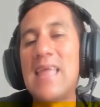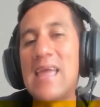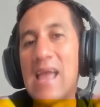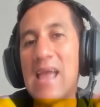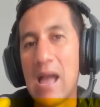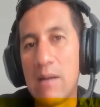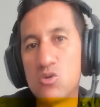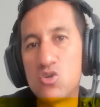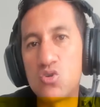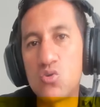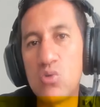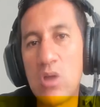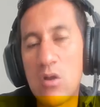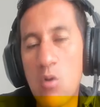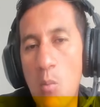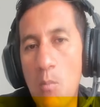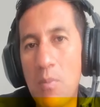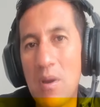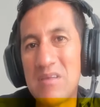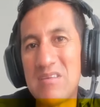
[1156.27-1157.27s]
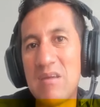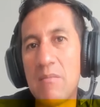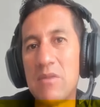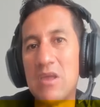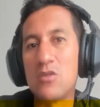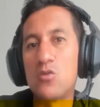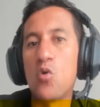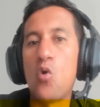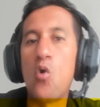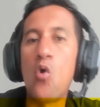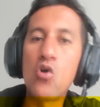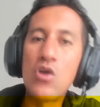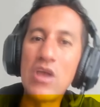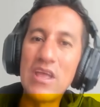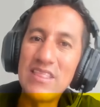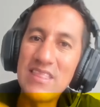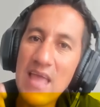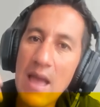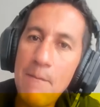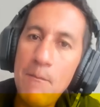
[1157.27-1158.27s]
tengamos un acompañamiento o
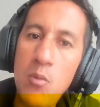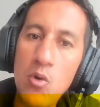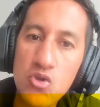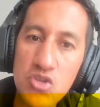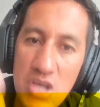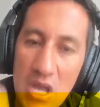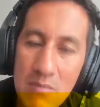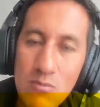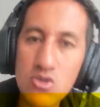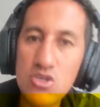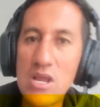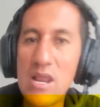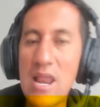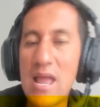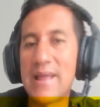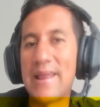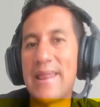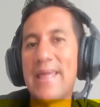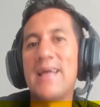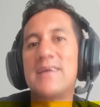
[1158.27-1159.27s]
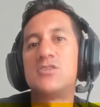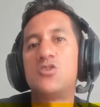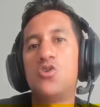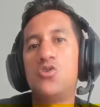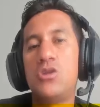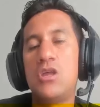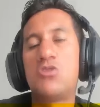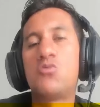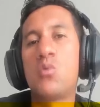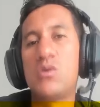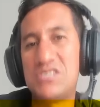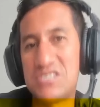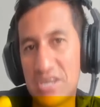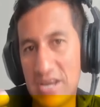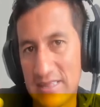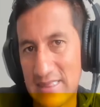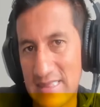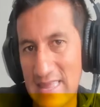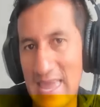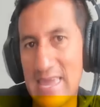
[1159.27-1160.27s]
que te apoyemos en la creación de tu
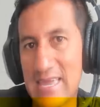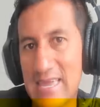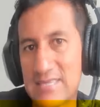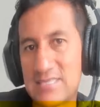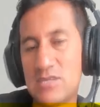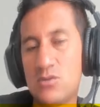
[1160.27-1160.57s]
estrategia.